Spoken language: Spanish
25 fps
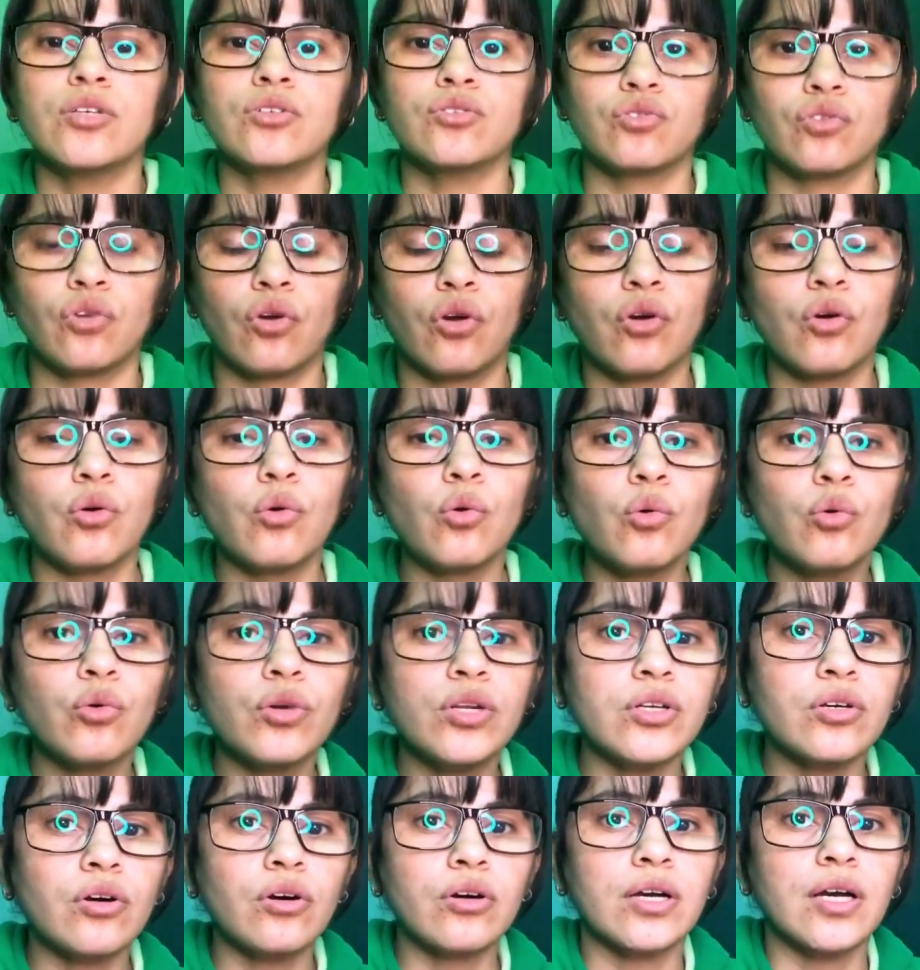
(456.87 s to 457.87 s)
son los
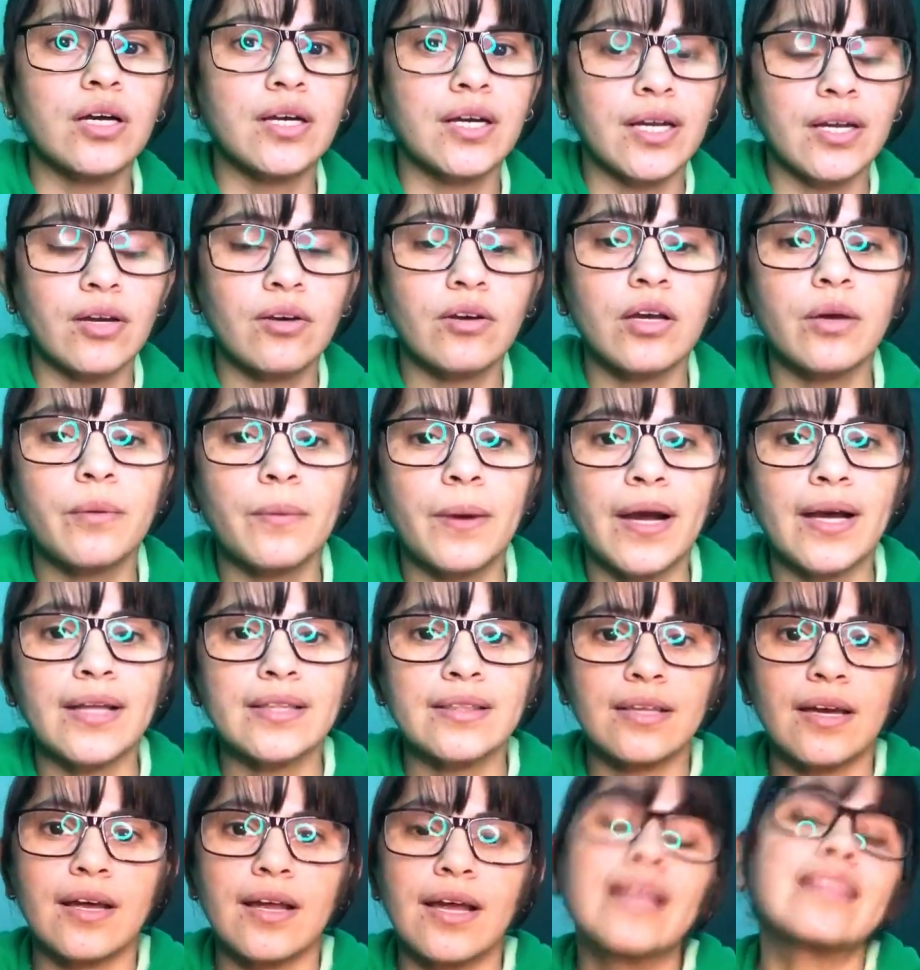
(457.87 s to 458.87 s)
únicos que creo que van a
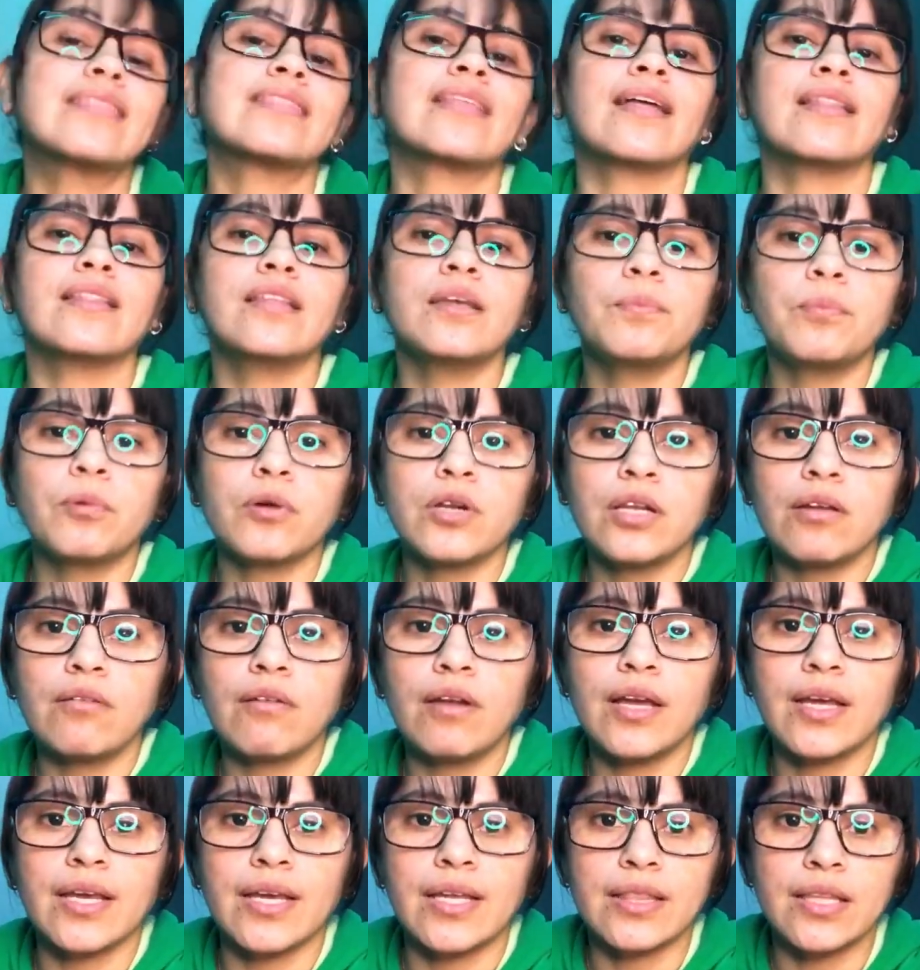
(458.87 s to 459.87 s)
estar, están
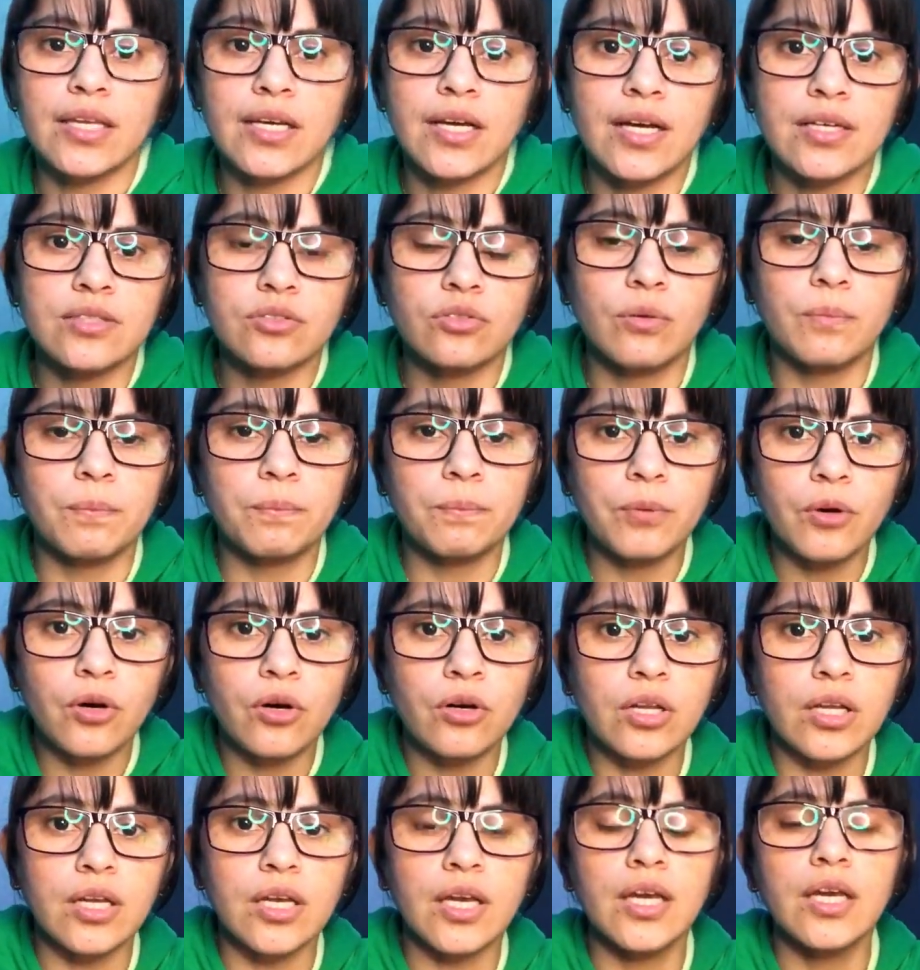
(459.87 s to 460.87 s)
disponibles en este caso,
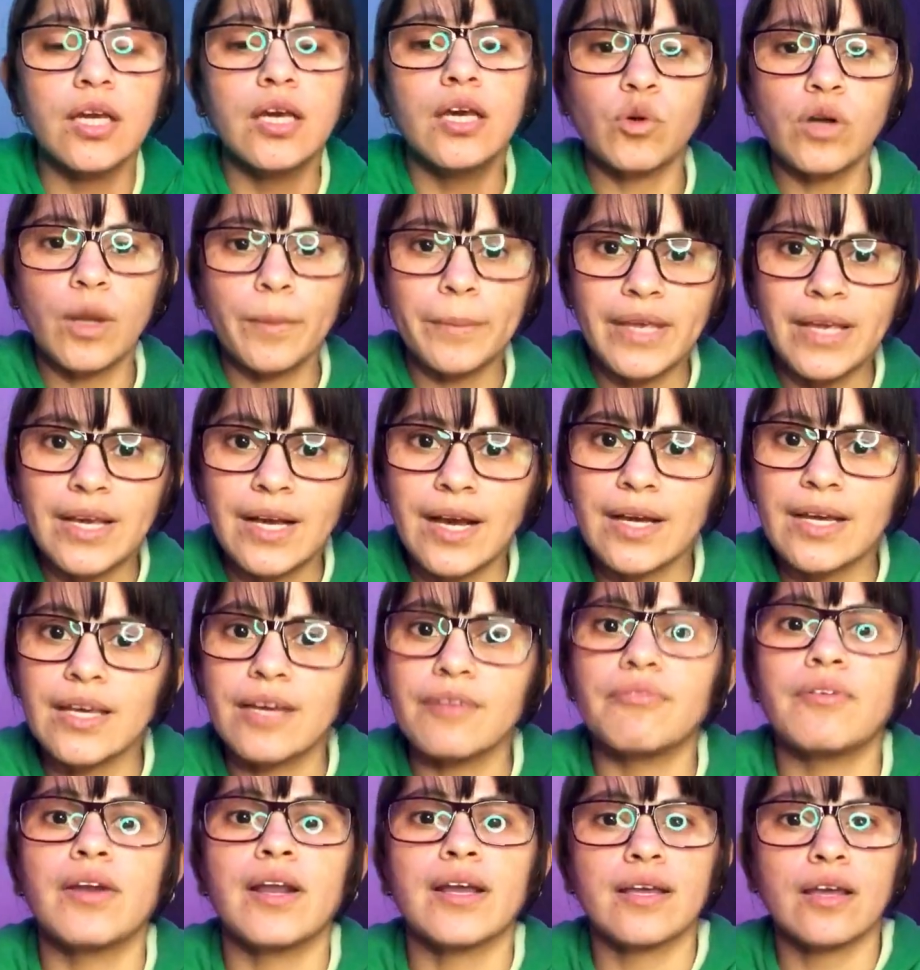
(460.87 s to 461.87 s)
porque una amiga
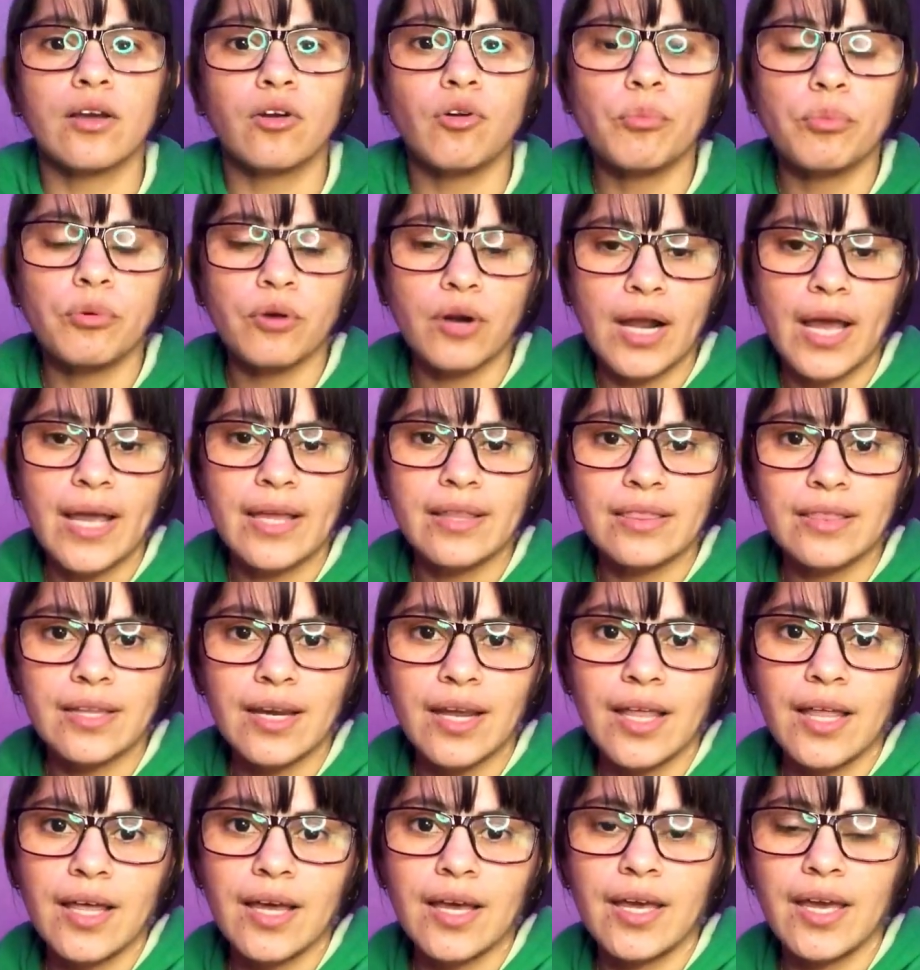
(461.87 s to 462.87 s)
que fue la que compró las
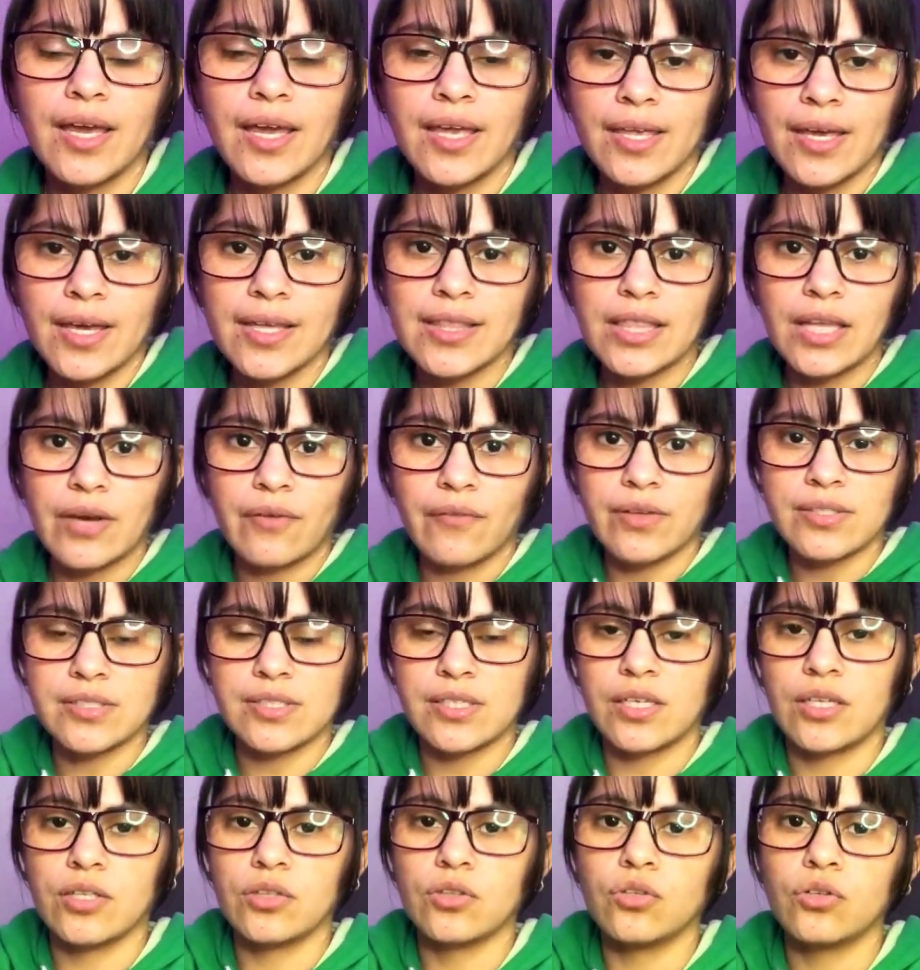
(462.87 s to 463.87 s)
entradas, ella estaba
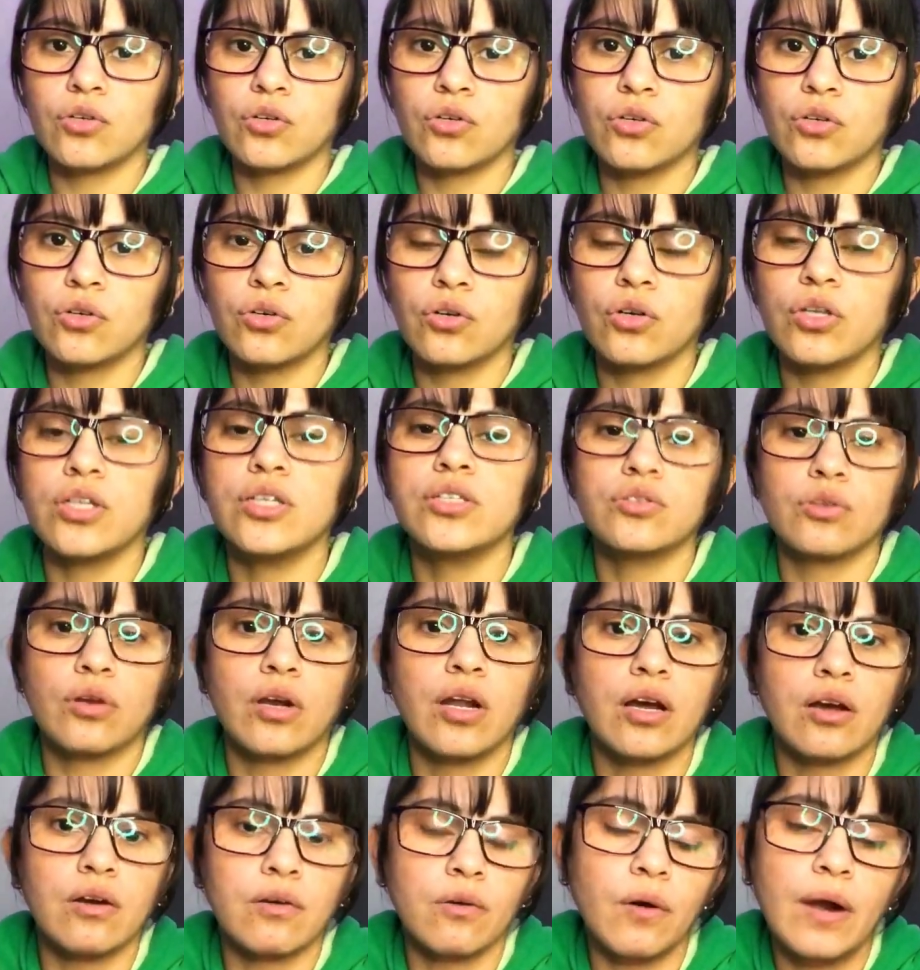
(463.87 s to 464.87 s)
haciendo, hizo
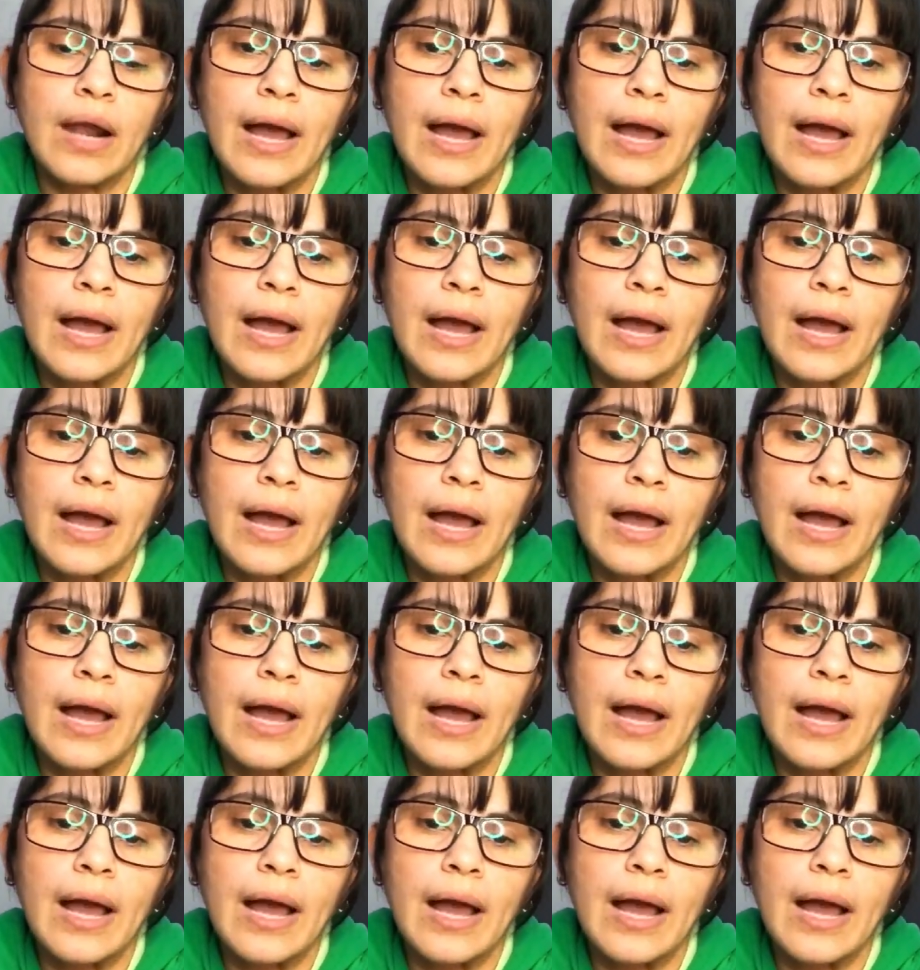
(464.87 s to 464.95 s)
la,